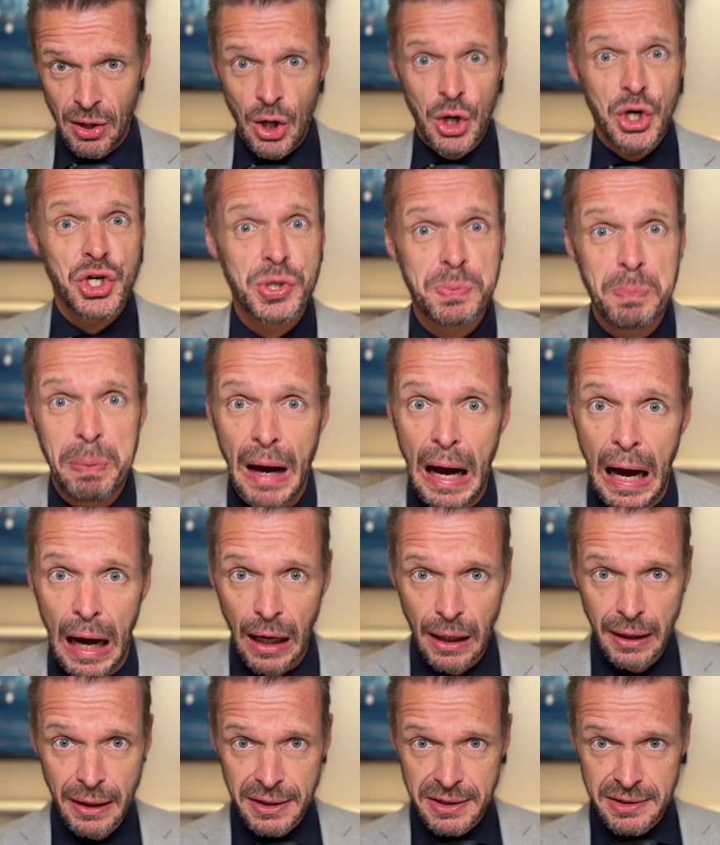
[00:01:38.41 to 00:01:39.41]

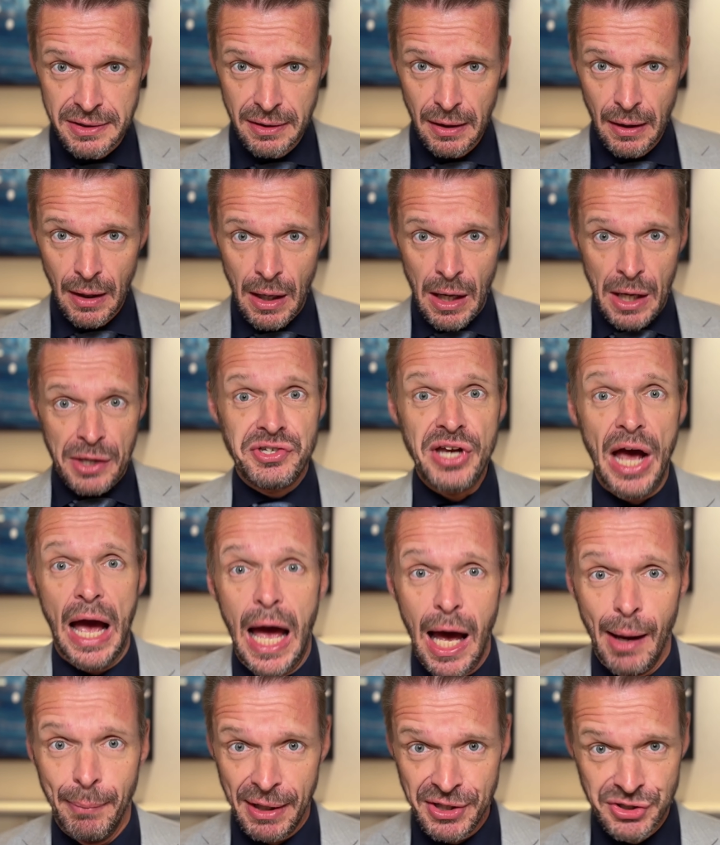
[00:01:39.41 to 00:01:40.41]
sprachlich der
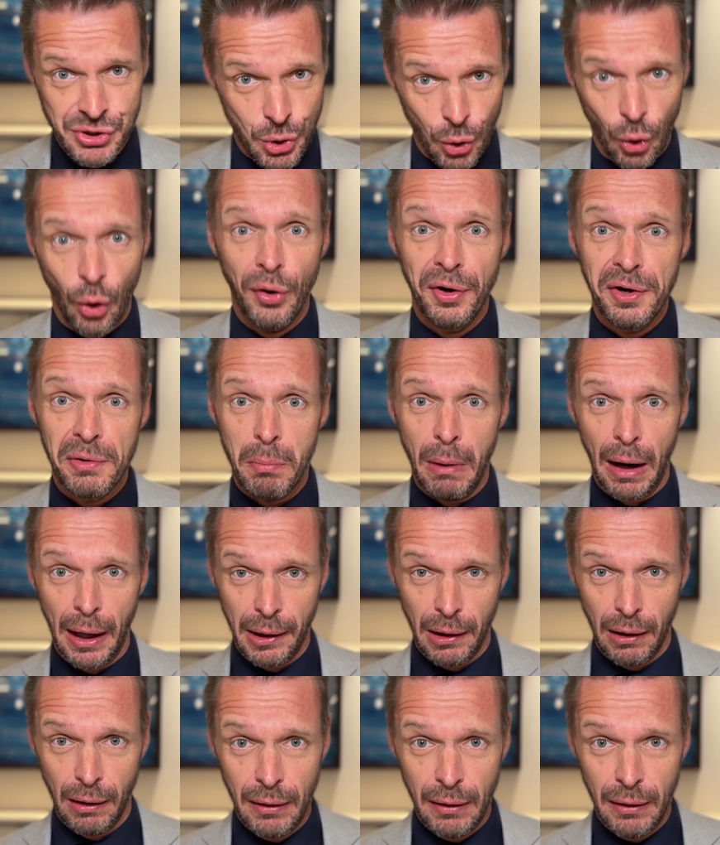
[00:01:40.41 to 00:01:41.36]
Herbert Grönemeyer